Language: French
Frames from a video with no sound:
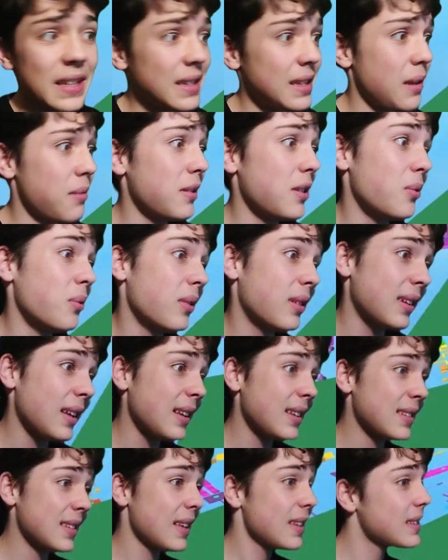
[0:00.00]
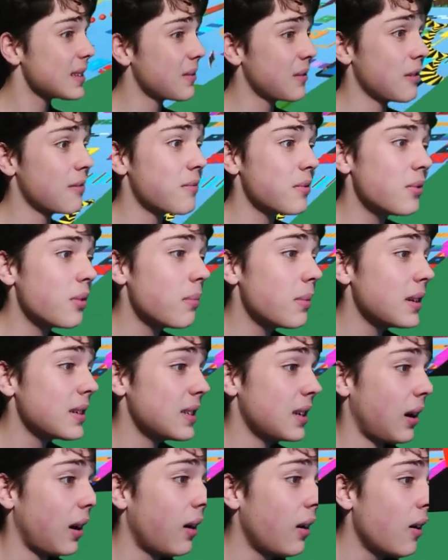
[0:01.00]
les amis. Donc ça, ça, ça fait plutôt
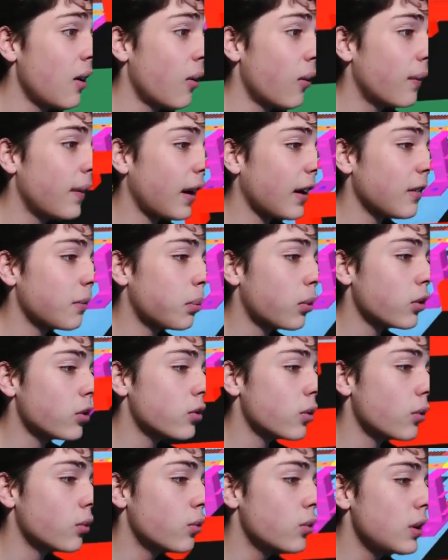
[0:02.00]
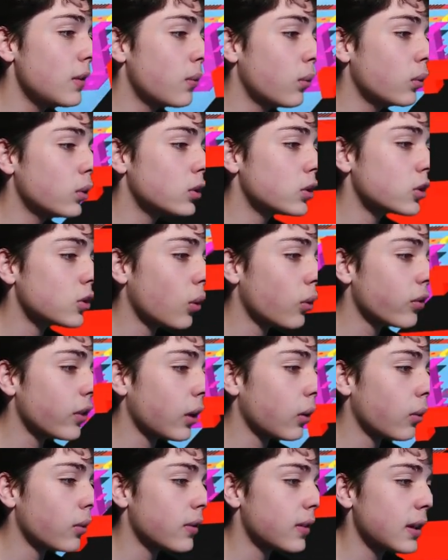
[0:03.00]
plaisir. Hein. On arrive proche du niveau
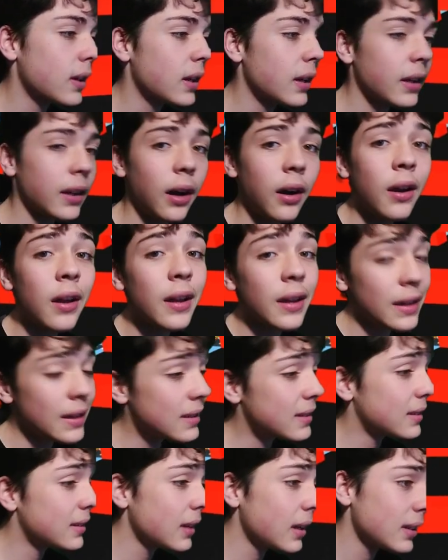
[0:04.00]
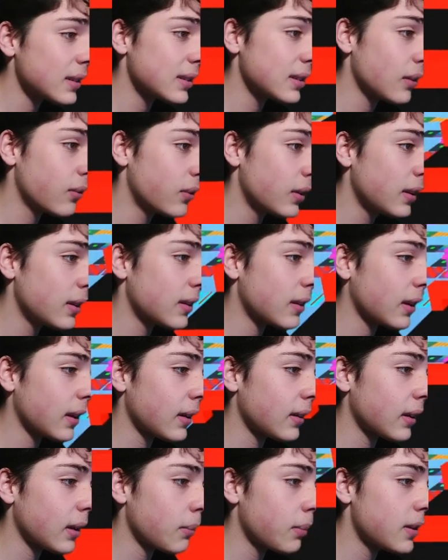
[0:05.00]
157 les gars. Et ça, ça fait
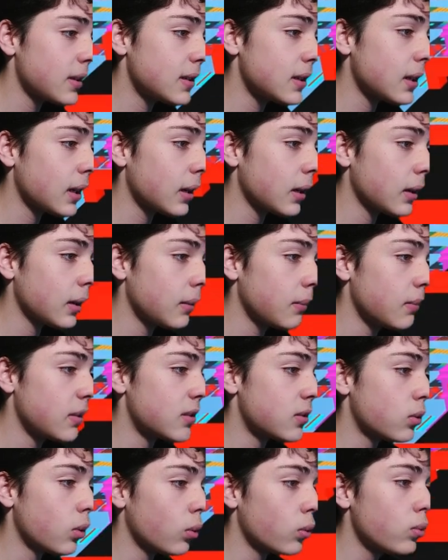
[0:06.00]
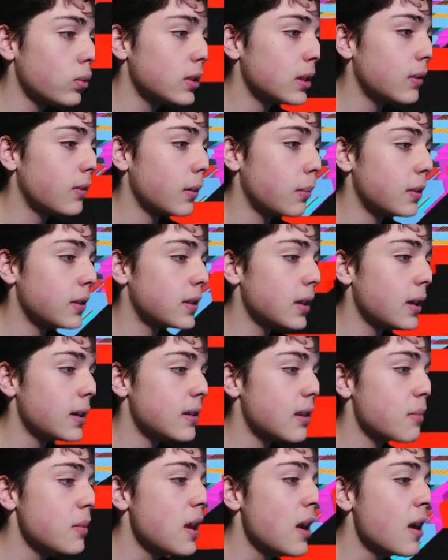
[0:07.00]
très très plaisir. Mais surtout, ce qui fait plaisir
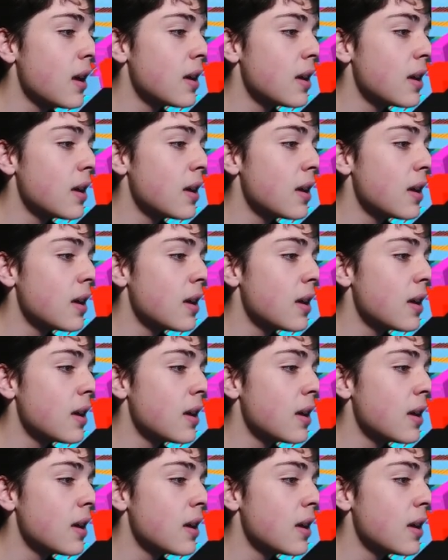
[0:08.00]
les amis,